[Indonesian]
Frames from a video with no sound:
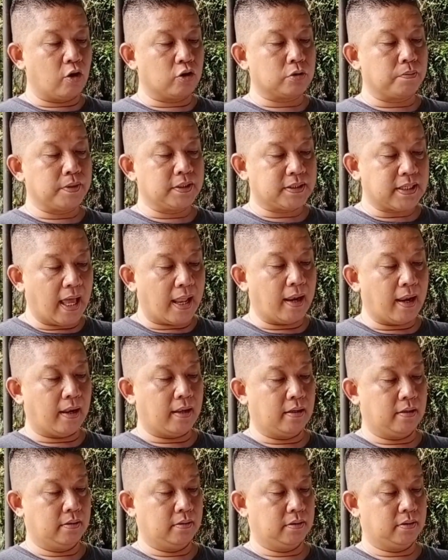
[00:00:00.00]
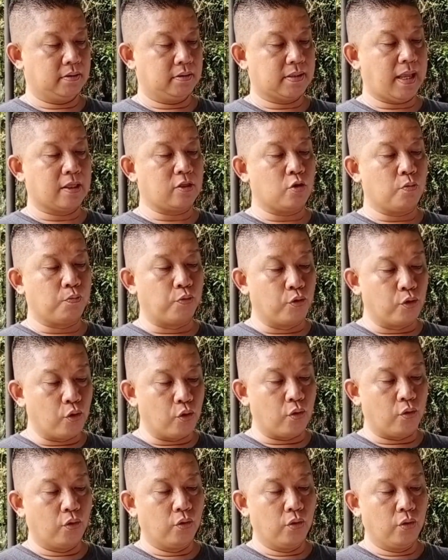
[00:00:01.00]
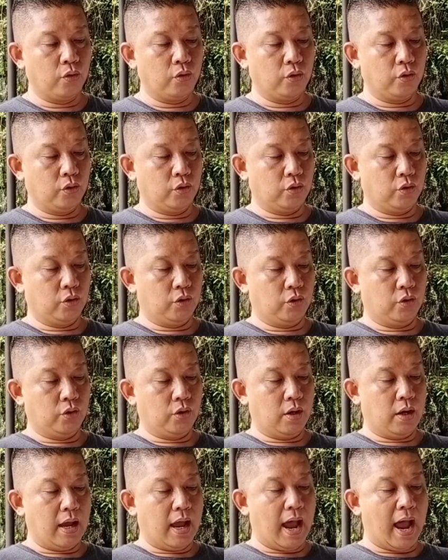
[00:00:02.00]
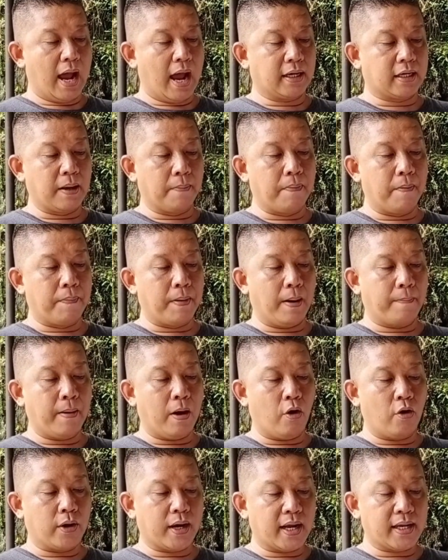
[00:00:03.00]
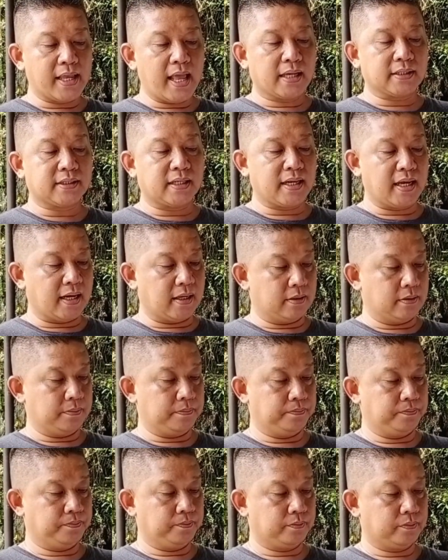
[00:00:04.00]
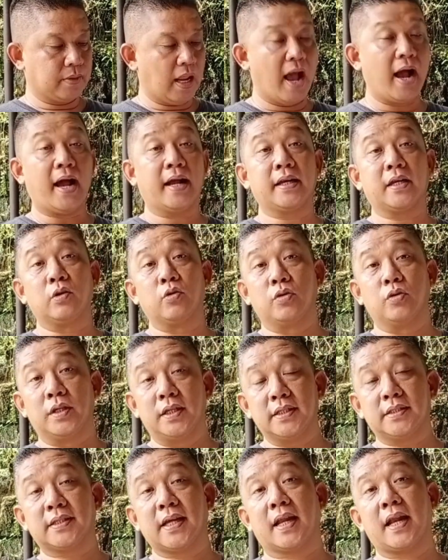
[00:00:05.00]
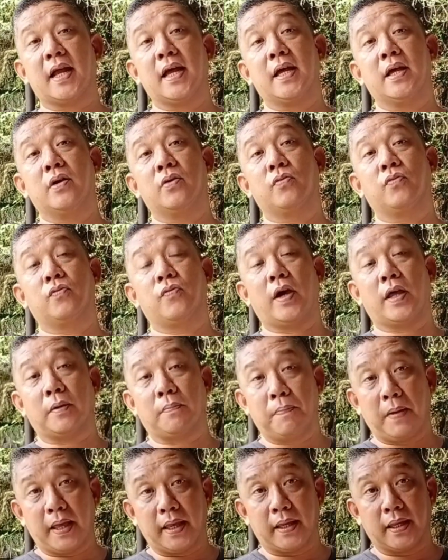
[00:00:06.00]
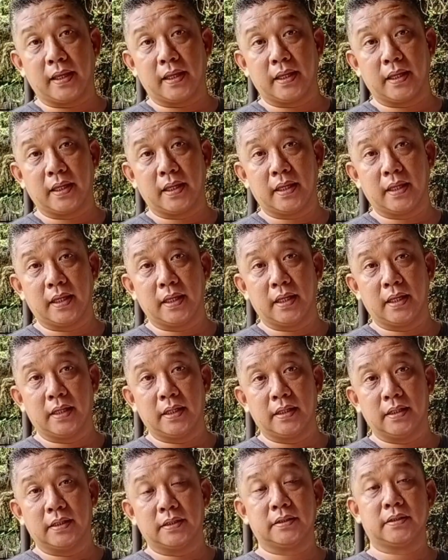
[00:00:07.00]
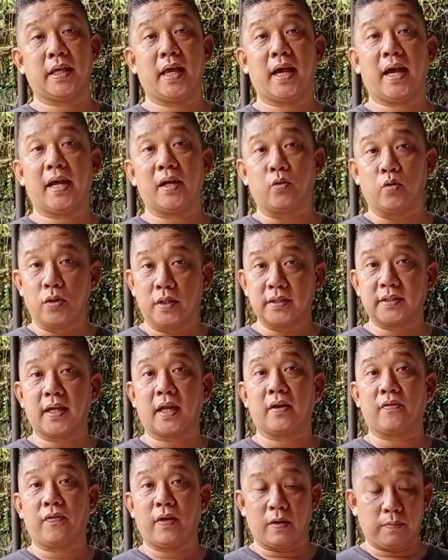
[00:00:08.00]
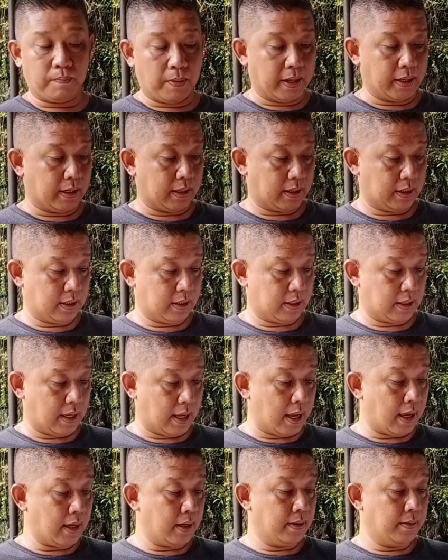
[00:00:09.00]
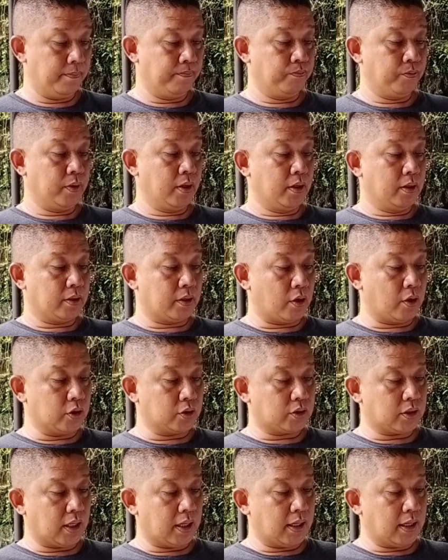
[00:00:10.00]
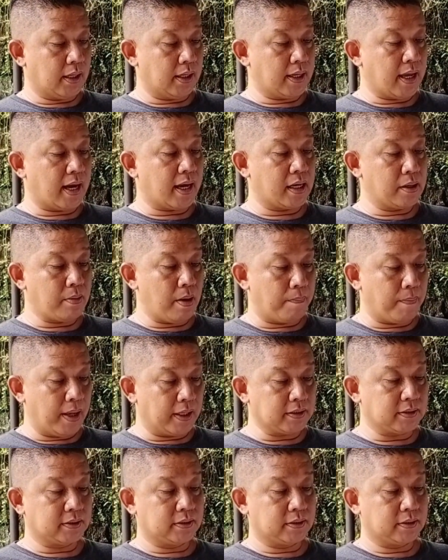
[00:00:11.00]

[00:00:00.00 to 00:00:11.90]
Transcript: kalau semisal satu burung ada beberapa orang yang senang akan diundi secara fair play. Saya akan undi secara fair play, ya. Terus eh, yang ke-15,